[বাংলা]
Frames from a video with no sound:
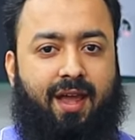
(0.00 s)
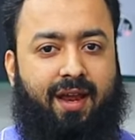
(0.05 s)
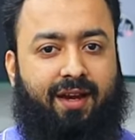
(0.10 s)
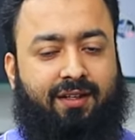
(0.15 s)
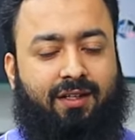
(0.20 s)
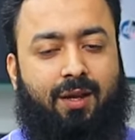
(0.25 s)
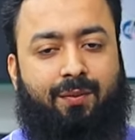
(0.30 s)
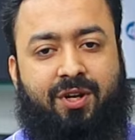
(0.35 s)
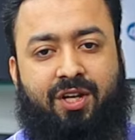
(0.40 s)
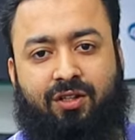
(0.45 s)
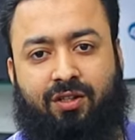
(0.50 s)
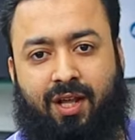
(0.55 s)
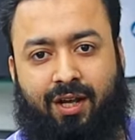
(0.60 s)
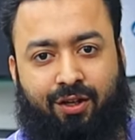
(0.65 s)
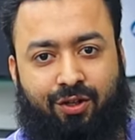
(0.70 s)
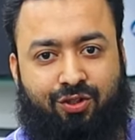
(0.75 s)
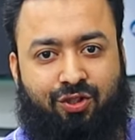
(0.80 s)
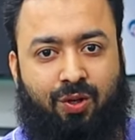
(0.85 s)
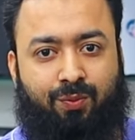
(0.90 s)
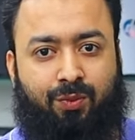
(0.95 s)
একটা ভিডিওতে
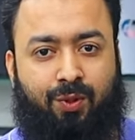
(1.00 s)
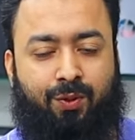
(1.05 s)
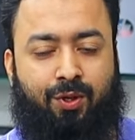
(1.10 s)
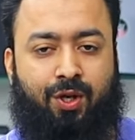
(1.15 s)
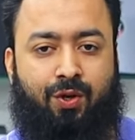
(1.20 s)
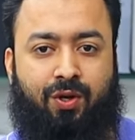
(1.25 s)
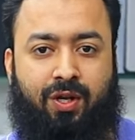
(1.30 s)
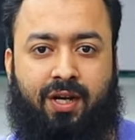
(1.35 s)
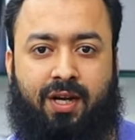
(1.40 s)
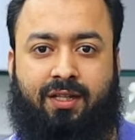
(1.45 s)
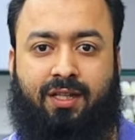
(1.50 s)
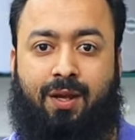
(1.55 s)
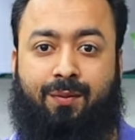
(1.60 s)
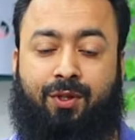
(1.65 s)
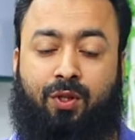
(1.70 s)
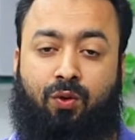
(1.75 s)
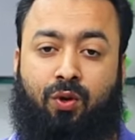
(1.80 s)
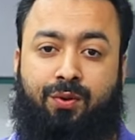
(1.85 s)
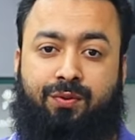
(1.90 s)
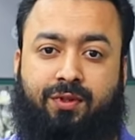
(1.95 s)
এখনও সম্ভব হয়ে ওঠে না তাই
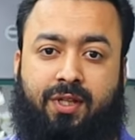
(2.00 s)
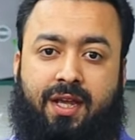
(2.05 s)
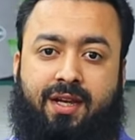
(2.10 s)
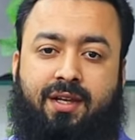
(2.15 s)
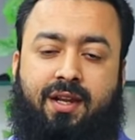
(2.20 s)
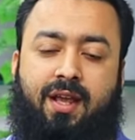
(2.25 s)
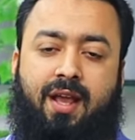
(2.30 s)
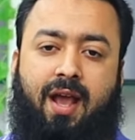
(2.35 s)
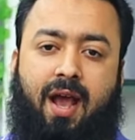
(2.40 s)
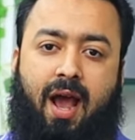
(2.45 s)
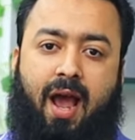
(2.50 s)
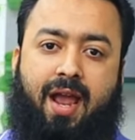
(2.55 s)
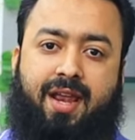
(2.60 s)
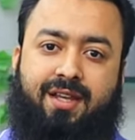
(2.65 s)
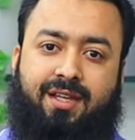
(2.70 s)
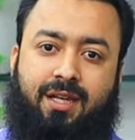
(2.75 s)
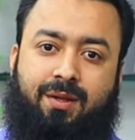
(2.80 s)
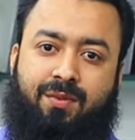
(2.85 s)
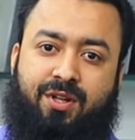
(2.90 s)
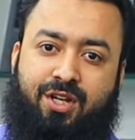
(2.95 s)
আমাদের ওয়েবসাইট
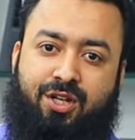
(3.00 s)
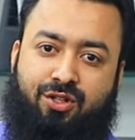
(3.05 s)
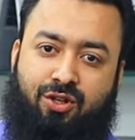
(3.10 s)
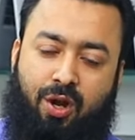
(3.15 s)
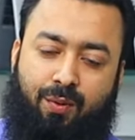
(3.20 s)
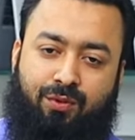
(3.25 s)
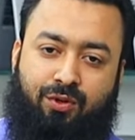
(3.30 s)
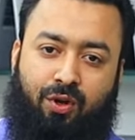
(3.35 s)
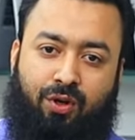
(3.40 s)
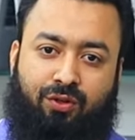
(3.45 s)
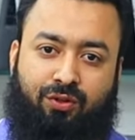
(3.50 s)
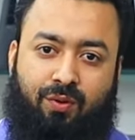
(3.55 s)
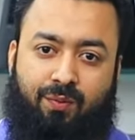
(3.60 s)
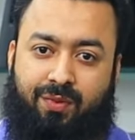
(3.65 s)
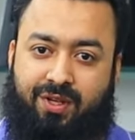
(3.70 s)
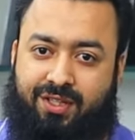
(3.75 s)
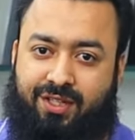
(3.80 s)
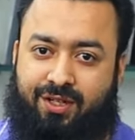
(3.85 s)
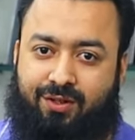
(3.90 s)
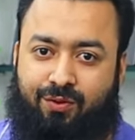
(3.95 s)
আইটিবিডি শপ ডট কম
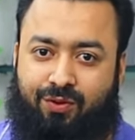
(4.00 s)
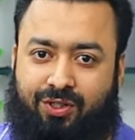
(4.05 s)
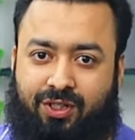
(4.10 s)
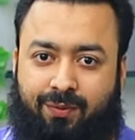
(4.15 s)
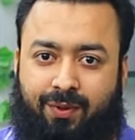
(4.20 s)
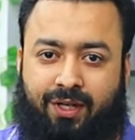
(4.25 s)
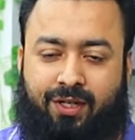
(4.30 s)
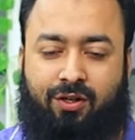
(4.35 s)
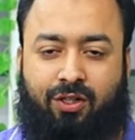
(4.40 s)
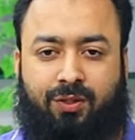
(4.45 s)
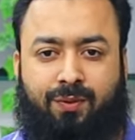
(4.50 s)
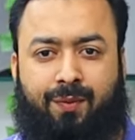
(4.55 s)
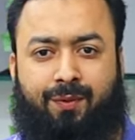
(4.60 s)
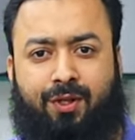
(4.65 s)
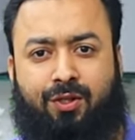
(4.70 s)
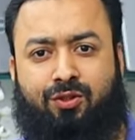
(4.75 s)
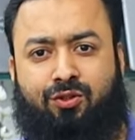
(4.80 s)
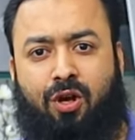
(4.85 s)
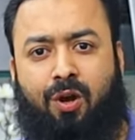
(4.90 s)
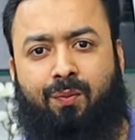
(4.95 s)
ভিজিট করতে পারেন অথবা
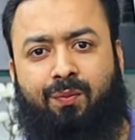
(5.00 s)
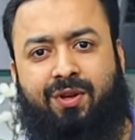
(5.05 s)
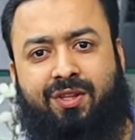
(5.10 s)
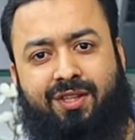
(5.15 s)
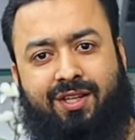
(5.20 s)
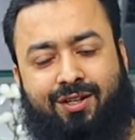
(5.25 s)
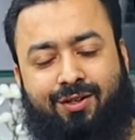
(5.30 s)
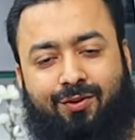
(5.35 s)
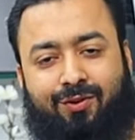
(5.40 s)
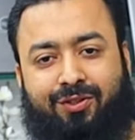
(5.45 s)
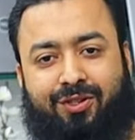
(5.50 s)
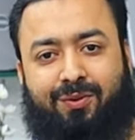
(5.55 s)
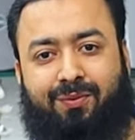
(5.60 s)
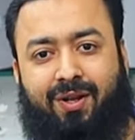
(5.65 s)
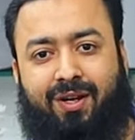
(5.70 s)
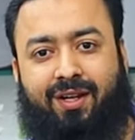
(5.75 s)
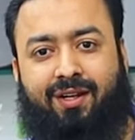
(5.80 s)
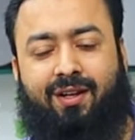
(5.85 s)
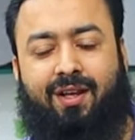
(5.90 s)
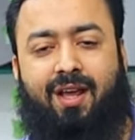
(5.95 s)
আমাদের সব ভিজিট করতে
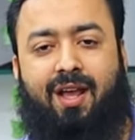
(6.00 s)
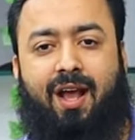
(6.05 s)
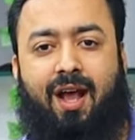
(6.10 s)
পারেন